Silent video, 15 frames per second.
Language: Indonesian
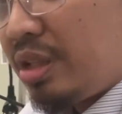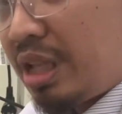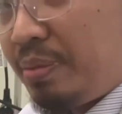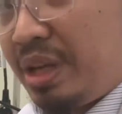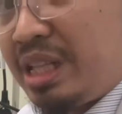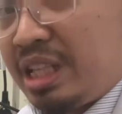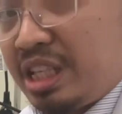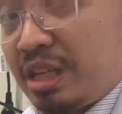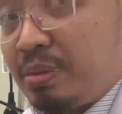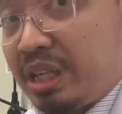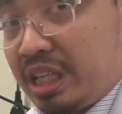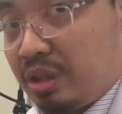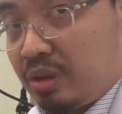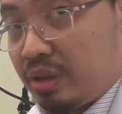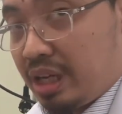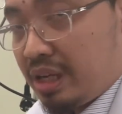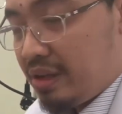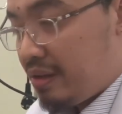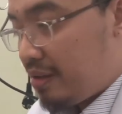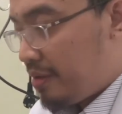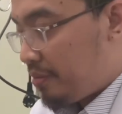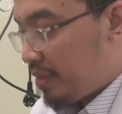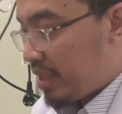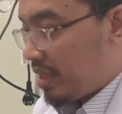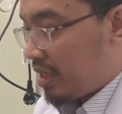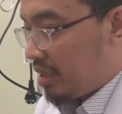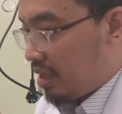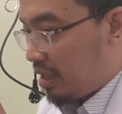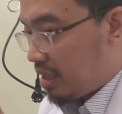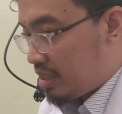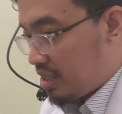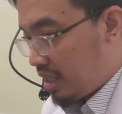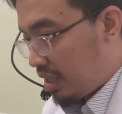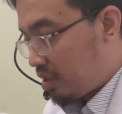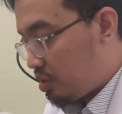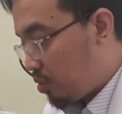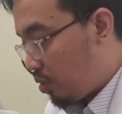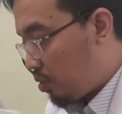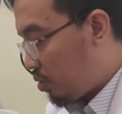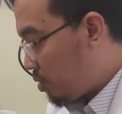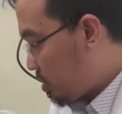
tapi intinya begitu ya iya. eh, charge dulu